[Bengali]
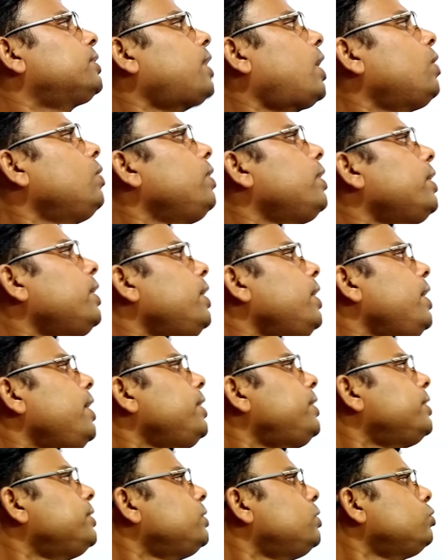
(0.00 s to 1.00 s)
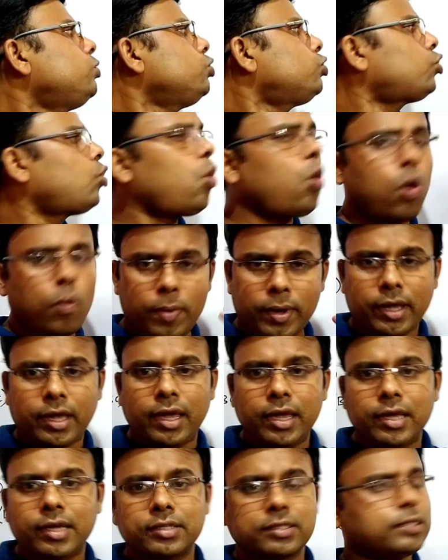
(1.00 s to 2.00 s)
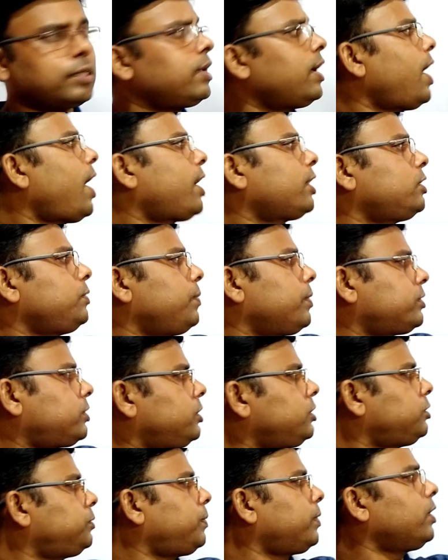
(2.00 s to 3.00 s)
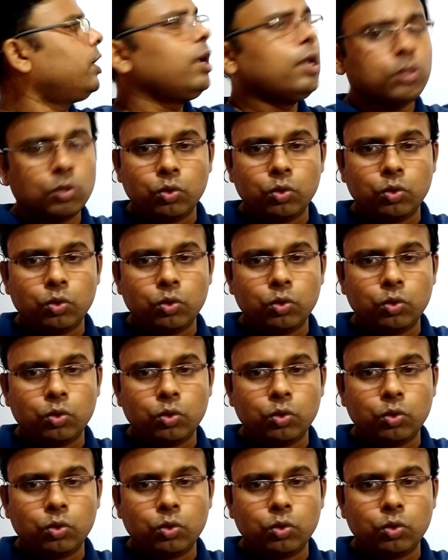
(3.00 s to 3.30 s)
তাহলে এইটা যেহেতু সমবেগেই গেছে আদি বেগ শেষ বেগ